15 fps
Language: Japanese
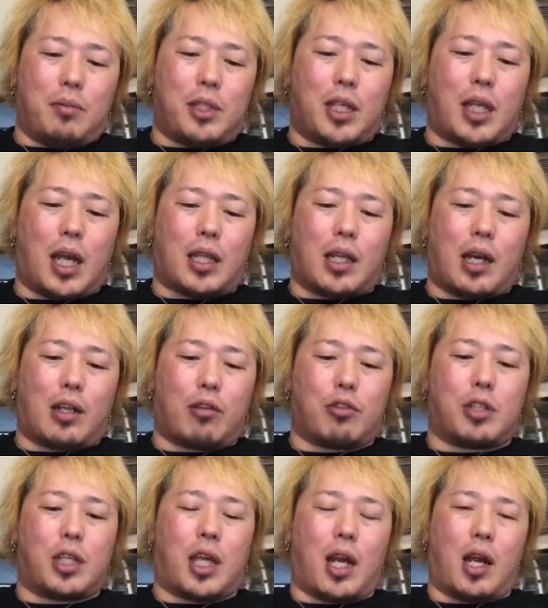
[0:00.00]
店で働いてほ
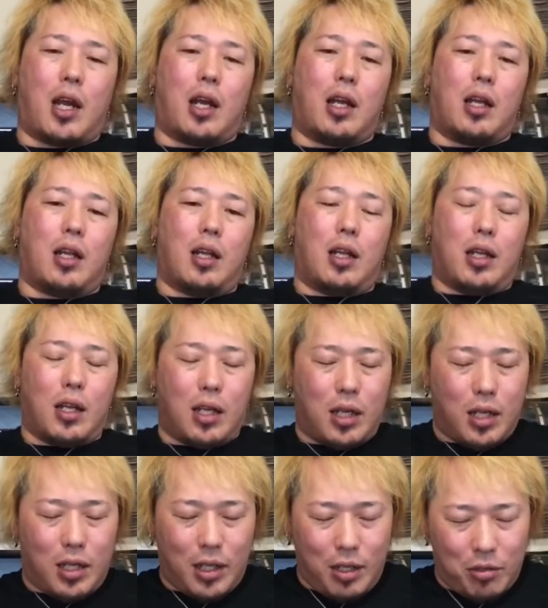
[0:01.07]
しいキャラ
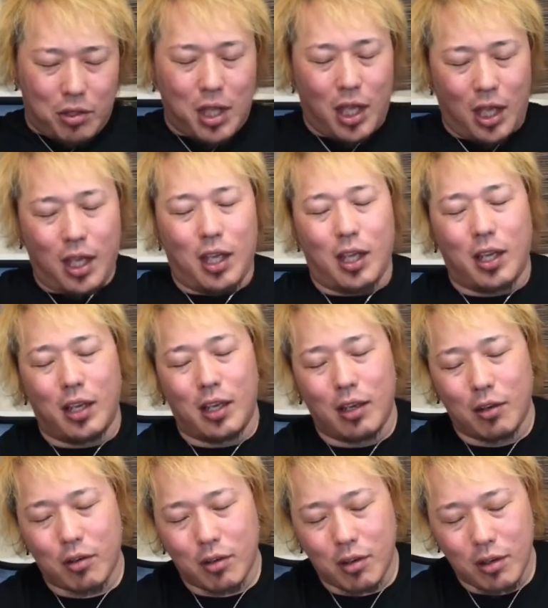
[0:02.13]
言っていい
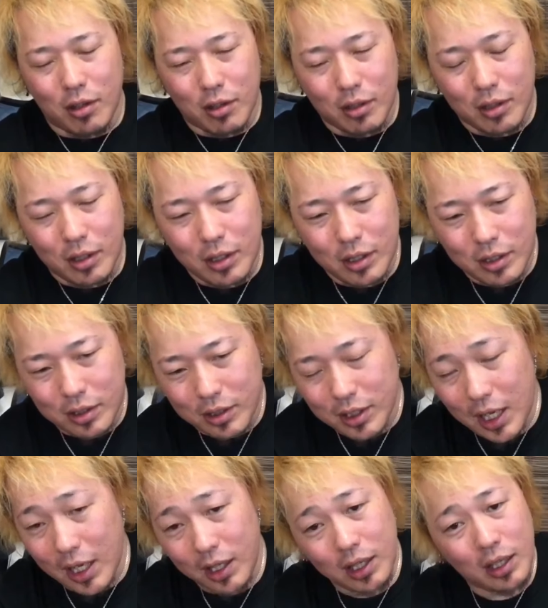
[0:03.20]

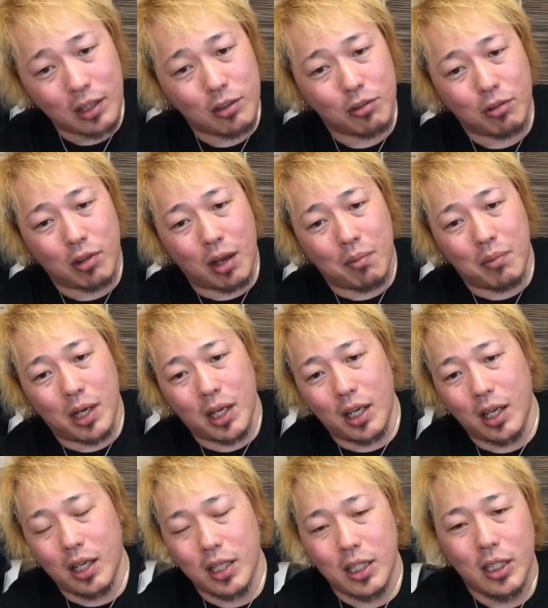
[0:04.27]
最近ちょっとあんま
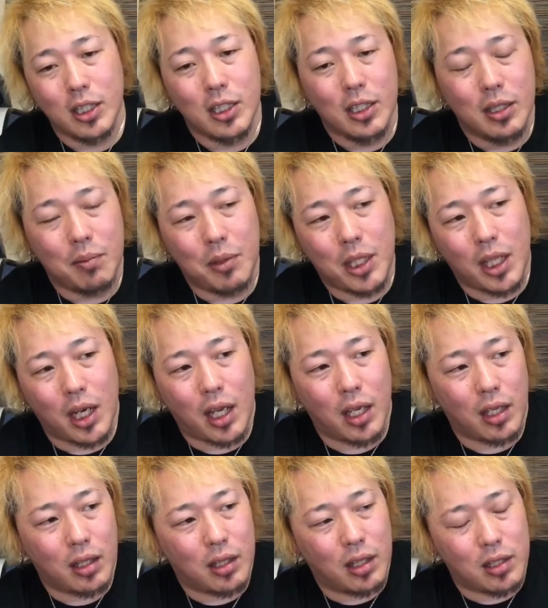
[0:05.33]
り見てない
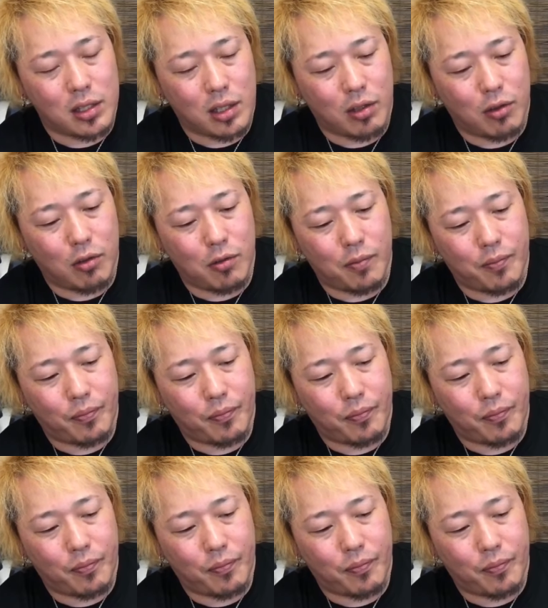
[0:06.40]
んですけど